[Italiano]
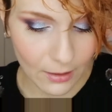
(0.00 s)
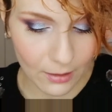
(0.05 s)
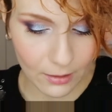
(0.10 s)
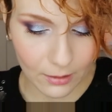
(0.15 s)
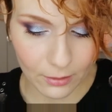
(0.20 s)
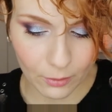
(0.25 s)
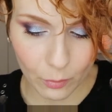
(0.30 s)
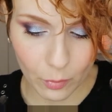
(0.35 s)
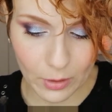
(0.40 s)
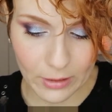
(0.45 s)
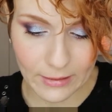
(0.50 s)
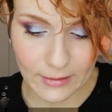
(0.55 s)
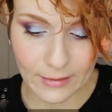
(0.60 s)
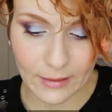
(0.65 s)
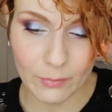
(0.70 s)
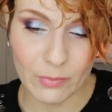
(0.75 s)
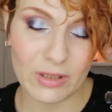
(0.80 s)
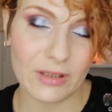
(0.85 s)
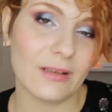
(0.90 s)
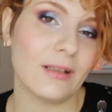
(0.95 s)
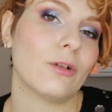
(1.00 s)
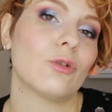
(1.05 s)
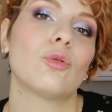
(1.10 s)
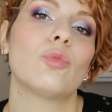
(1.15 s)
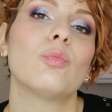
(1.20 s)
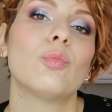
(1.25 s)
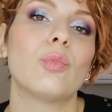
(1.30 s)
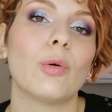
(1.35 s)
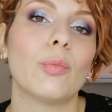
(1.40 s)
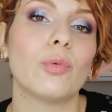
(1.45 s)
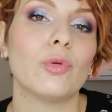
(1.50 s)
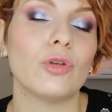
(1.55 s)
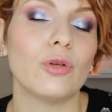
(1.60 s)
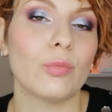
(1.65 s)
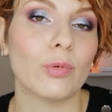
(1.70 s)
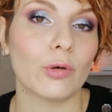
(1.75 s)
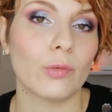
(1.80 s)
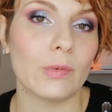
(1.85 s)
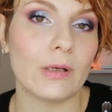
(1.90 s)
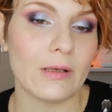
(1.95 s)
Eh, quelli che mi hanno dato un po' più di
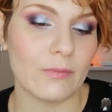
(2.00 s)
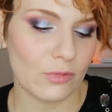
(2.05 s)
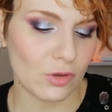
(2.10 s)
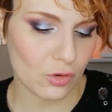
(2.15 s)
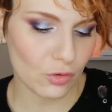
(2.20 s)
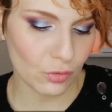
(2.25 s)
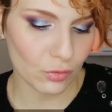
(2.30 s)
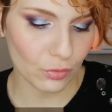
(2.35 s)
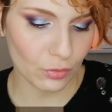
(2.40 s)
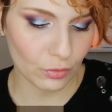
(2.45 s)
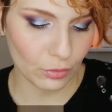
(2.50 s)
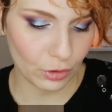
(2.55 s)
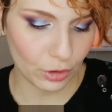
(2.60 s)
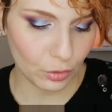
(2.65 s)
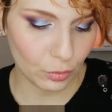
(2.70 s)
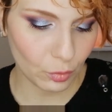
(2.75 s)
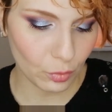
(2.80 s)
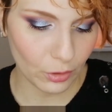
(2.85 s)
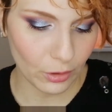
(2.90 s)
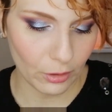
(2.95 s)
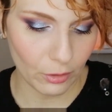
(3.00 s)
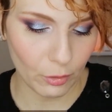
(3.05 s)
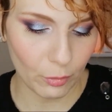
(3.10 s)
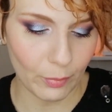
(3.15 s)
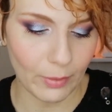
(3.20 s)
problemi sono i due